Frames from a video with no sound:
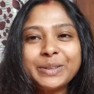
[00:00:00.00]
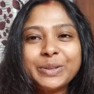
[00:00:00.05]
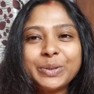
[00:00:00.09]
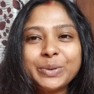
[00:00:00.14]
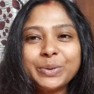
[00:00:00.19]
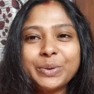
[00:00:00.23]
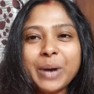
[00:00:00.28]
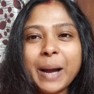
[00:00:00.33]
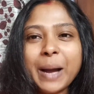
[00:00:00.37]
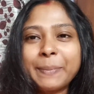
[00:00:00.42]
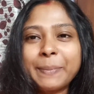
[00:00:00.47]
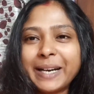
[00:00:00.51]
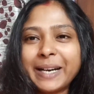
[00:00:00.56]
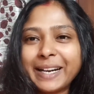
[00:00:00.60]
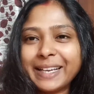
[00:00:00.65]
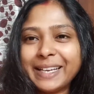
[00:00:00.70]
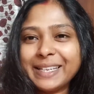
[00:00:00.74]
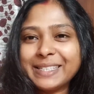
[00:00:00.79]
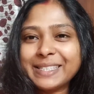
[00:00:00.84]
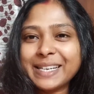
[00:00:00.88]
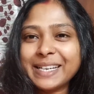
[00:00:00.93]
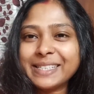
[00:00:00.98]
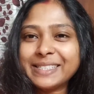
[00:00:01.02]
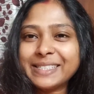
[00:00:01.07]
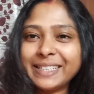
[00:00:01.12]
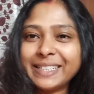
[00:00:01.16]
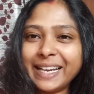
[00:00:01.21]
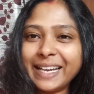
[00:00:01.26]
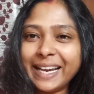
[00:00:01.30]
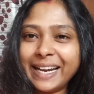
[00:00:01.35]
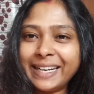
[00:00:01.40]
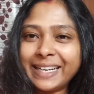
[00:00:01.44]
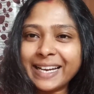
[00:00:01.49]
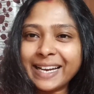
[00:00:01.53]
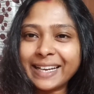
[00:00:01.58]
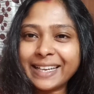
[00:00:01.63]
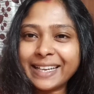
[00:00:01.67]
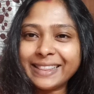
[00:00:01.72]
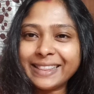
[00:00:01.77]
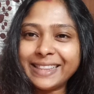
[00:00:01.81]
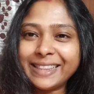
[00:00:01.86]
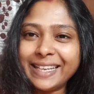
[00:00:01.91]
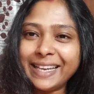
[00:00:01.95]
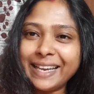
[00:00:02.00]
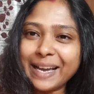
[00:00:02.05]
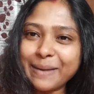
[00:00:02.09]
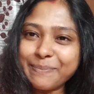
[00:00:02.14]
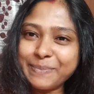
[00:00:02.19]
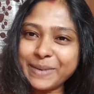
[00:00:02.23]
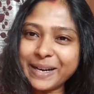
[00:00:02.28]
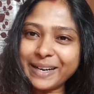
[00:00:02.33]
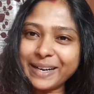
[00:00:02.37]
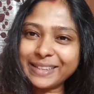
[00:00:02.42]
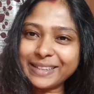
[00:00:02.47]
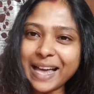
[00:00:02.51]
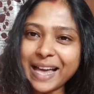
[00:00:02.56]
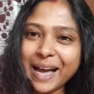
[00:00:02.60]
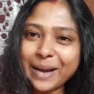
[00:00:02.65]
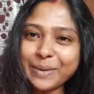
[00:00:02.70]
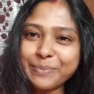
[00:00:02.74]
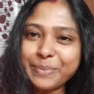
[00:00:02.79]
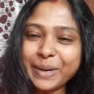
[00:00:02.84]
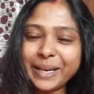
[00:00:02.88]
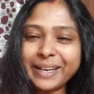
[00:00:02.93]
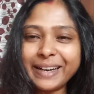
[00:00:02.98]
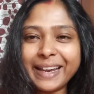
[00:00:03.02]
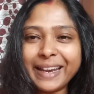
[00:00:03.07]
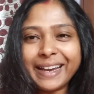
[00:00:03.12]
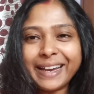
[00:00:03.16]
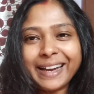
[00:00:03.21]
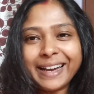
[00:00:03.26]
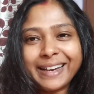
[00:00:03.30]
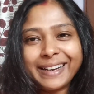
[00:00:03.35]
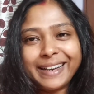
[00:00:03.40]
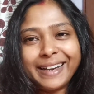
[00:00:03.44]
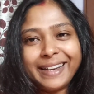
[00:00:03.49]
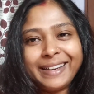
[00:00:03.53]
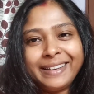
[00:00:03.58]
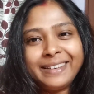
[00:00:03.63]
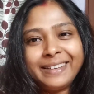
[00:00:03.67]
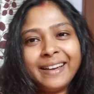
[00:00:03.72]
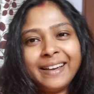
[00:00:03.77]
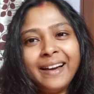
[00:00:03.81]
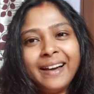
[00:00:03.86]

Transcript: তো আপনারা কি চাইছেন এটাতেই আপনারা থাকবেন এখানেই